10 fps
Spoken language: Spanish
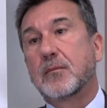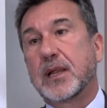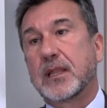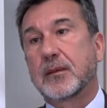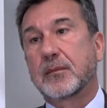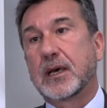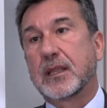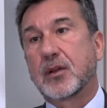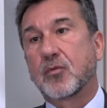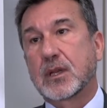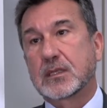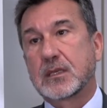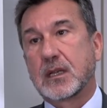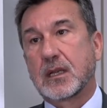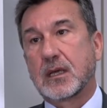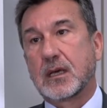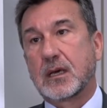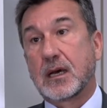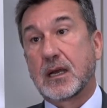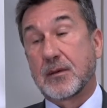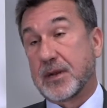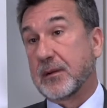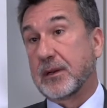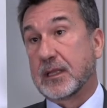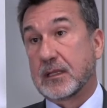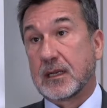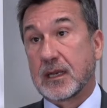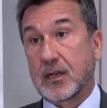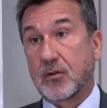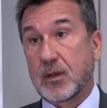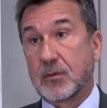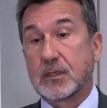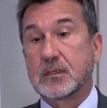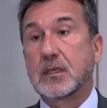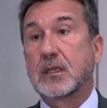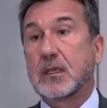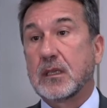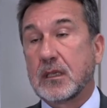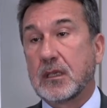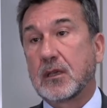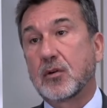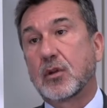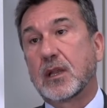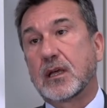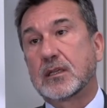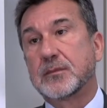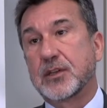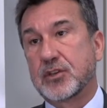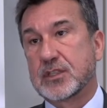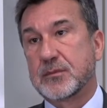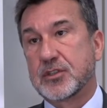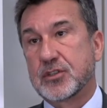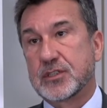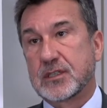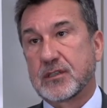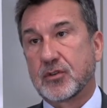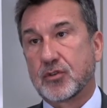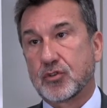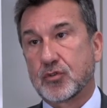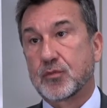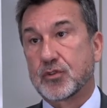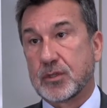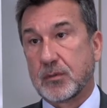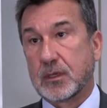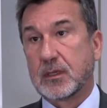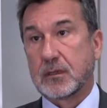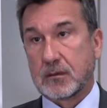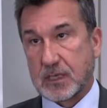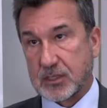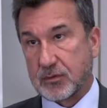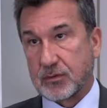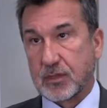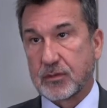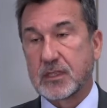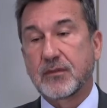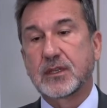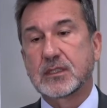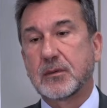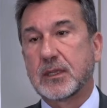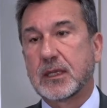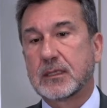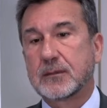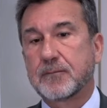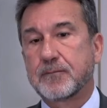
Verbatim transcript: para adecuarse a la variabilidad de las renovables y con las menores emisiones de CO2 posible asociado a esta flexibilidad